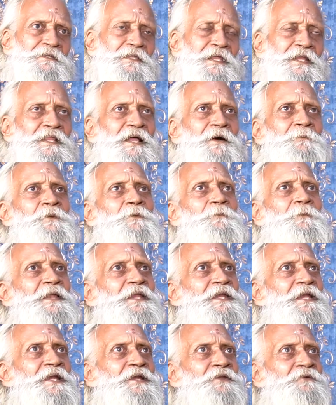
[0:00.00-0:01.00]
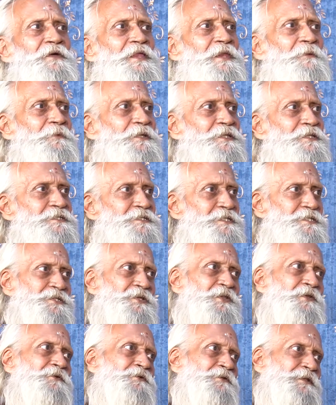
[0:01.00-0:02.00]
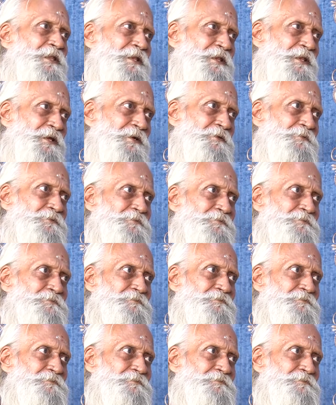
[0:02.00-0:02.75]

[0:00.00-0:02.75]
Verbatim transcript: దాదాపు పన్నెండు వేల మంది శిష్యులు ఉన్నారు నాకు